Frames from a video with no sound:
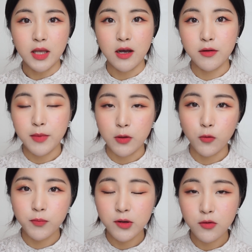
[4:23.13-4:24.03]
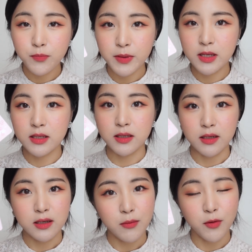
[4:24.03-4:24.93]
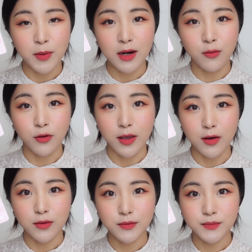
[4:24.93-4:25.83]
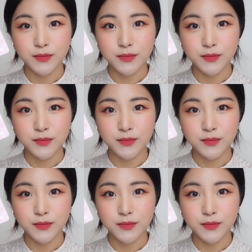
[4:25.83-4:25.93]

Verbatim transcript: 다음에 요블룸 핑크 한번 발라볼게요.